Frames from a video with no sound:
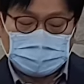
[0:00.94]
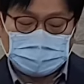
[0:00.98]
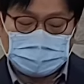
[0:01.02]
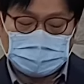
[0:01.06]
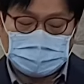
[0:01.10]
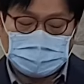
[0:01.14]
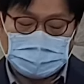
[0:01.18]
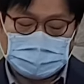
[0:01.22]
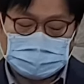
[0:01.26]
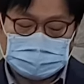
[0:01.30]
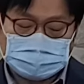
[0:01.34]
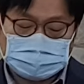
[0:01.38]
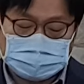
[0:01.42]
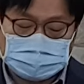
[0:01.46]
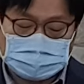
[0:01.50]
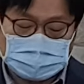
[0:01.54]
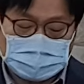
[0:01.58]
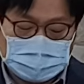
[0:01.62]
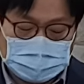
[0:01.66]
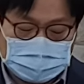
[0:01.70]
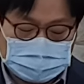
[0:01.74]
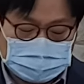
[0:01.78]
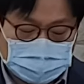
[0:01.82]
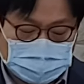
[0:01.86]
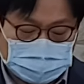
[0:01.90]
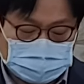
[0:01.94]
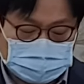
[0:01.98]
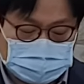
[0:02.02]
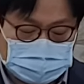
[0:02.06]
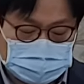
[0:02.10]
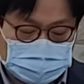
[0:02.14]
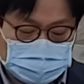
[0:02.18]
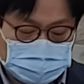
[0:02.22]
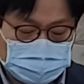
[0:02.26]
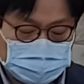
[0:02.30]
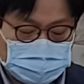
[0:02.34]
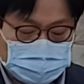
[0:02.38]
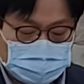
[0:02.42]
요하스가
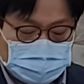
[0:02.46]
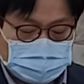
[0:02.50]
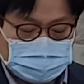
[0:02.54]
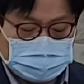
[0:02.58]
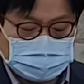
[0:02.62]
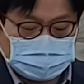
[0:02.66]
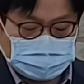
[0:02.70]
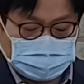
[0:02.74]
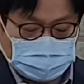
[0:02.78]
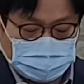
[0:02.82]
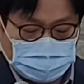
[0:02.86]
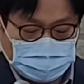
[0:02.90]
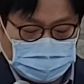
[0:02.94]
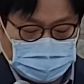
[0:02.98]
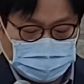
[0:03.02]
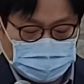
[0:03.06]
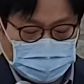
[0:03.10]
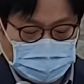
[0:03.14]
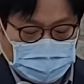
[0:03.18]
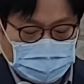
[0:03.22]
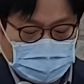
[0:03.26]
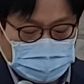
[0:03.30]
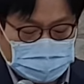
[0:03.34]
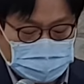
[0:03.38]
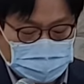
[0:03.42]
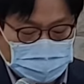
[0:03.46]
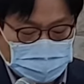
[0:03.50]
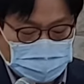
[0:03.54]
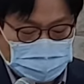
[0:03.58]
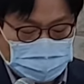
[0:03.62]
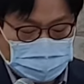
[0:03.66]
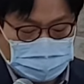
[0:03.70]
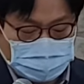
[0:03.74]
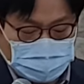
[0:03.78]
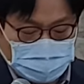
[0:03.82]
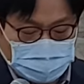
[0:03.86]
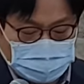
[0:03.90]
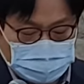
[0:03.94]
다시 이제
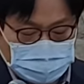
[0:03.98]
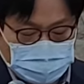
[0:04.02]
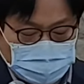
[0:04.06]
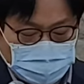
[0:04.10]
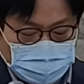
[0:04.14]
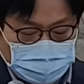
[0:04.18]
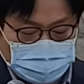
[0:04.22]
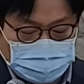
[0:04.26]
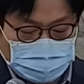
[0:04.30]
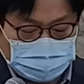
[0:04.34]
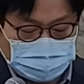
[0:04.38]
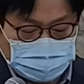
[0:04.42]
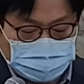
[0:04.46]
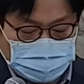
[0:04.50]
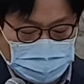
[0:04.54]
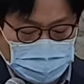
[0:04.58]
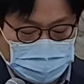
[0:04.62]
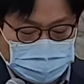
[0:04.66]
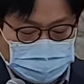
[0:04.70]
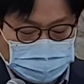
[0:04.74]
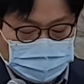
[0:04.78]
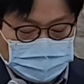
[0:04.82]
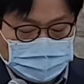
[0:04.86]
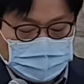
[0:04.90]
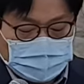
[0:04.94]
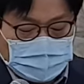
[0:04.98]
왕이 되는 내용입니다.